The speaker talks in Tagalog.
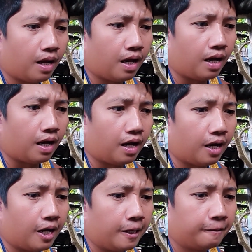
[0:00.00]

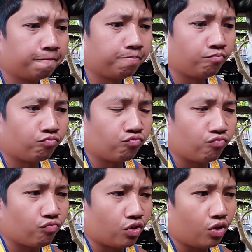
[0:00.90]
uh,
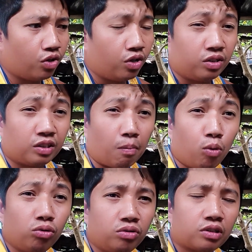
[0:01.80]

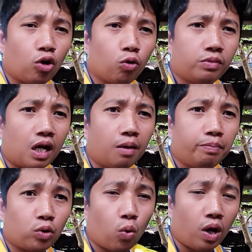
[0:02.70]
sabon sa loob
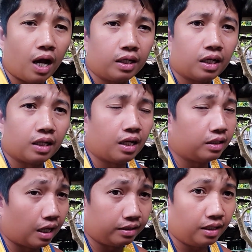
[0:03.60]
ng bituka ng
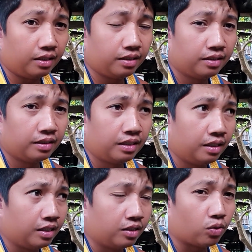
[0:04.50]
natin.
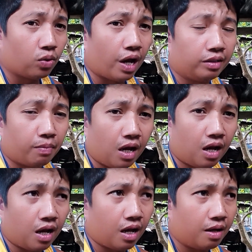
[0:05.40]
So kahit
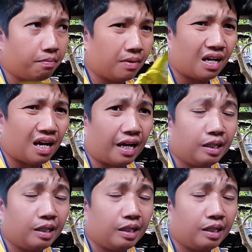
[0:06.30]
mga mga